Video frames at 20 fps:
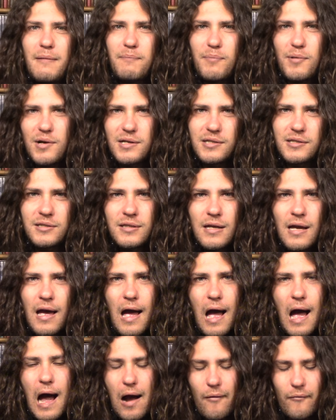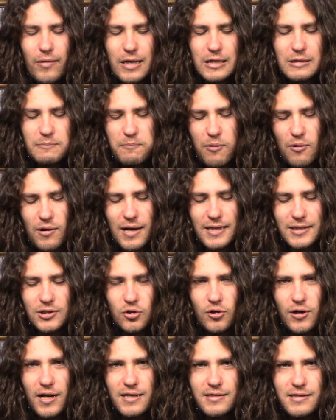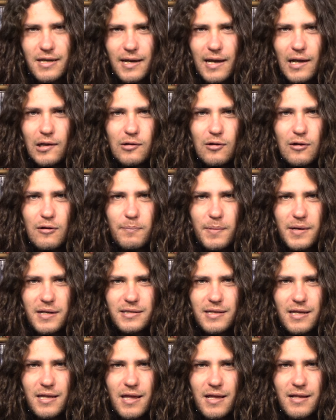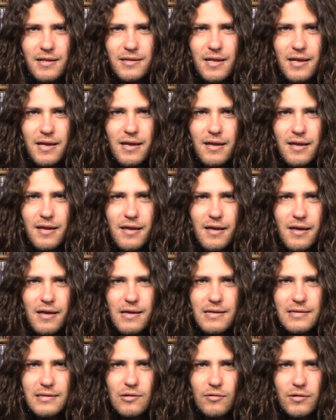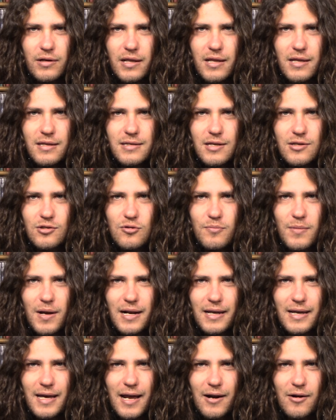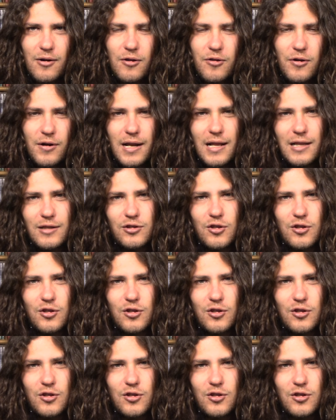Pues a unas pocas horas de que el nuevo presidente estadounidense asume el cargo, Donald